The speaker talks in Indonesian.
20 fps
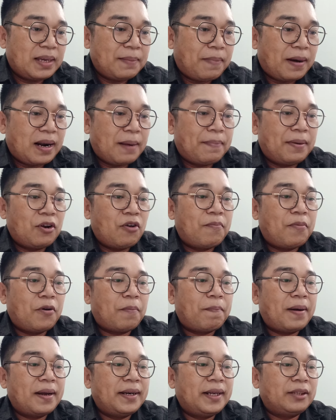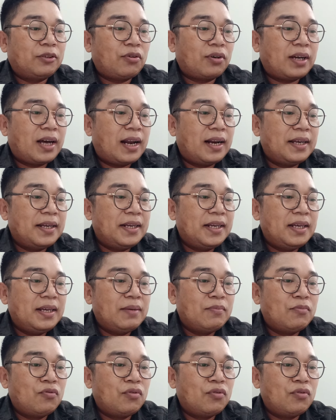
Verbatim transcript: Bagi para pelopor Pi Network, hal ini